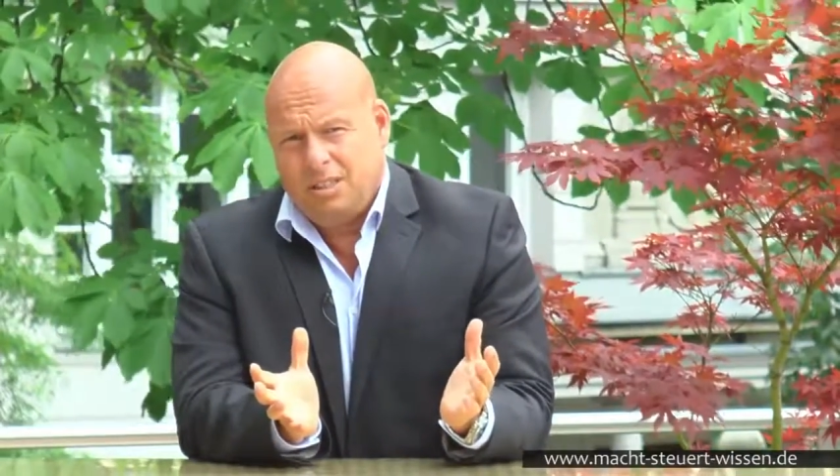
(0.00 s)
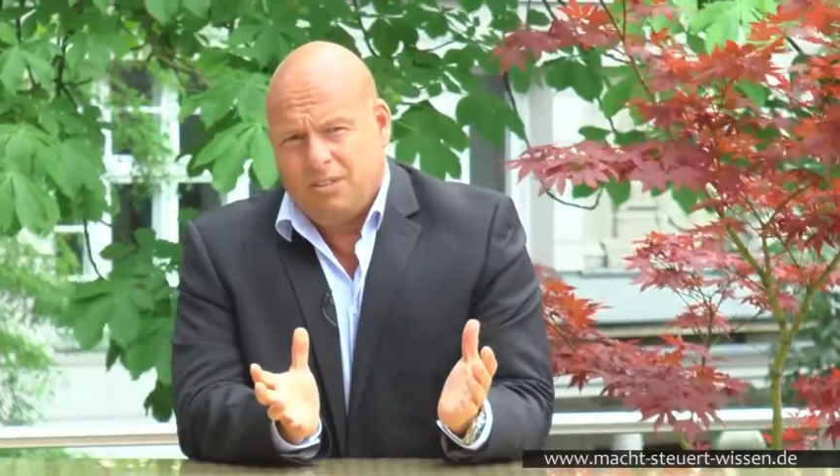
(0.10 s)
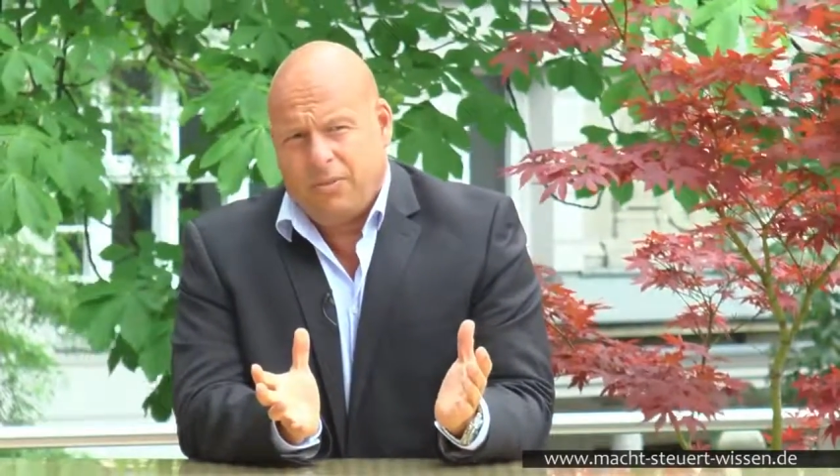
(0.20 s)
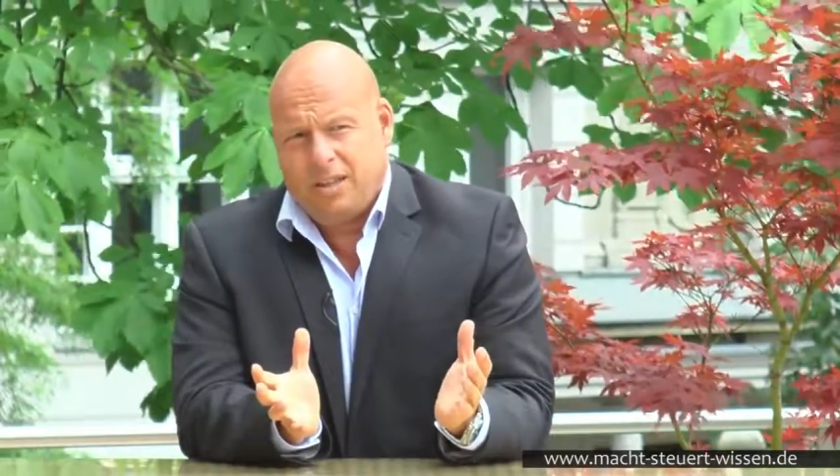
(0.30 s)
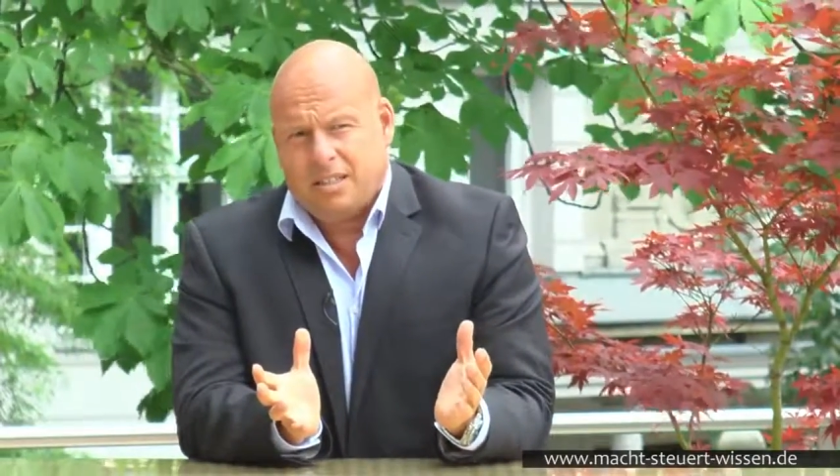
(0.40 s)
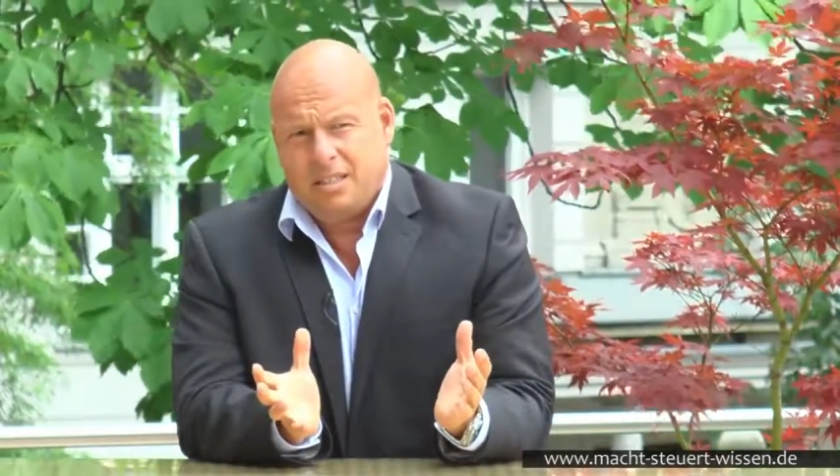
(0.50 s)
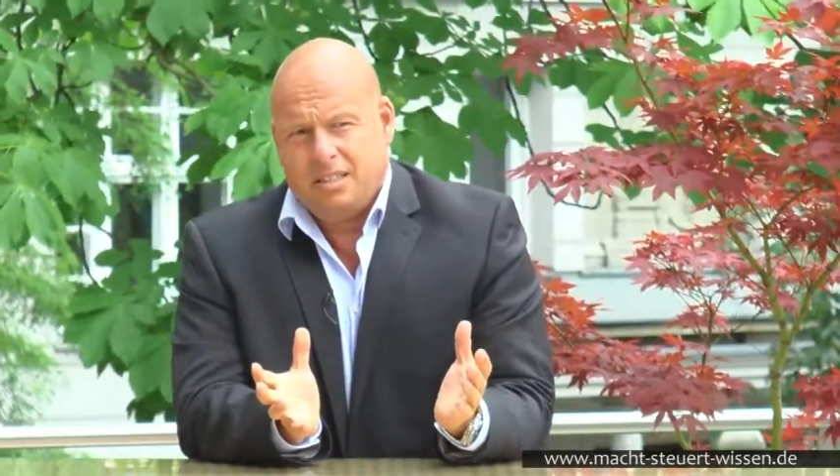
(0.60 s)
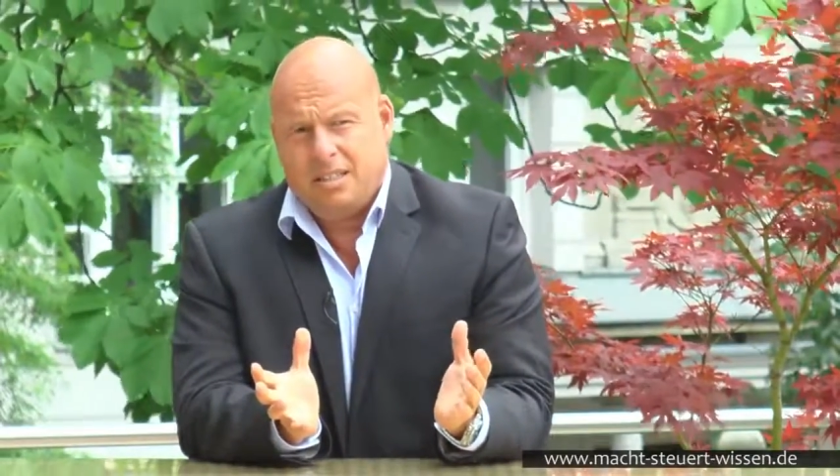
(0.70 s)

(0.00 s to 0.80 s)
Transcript: ähm, die quasi